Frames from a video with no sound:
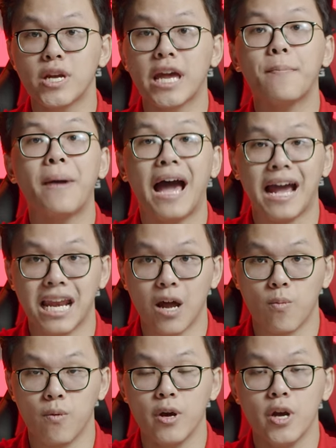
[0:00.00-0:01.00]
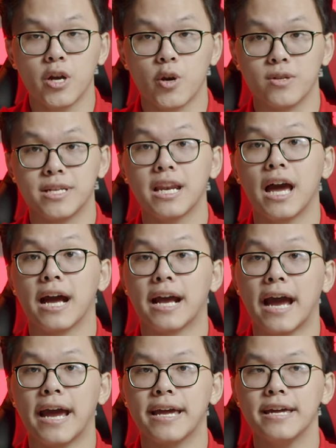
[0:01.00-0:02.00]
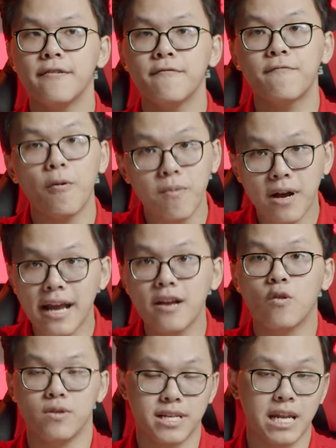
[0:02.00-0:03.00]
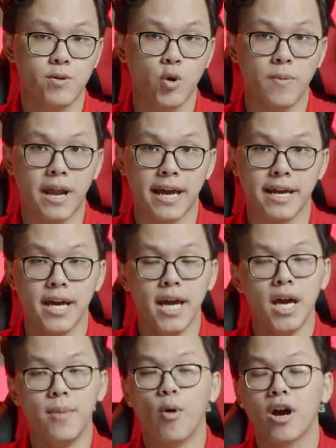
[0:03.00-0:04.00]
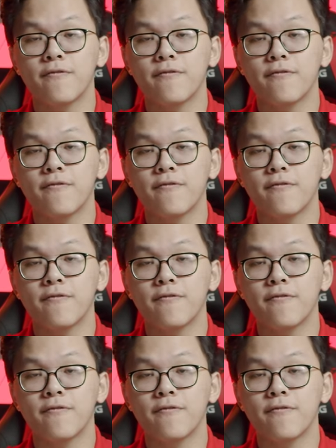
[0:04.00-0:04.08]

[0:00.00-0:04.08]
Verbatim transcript: cho anh em hài lòng đó chính là cái phong cách của chiếc laptop này. Một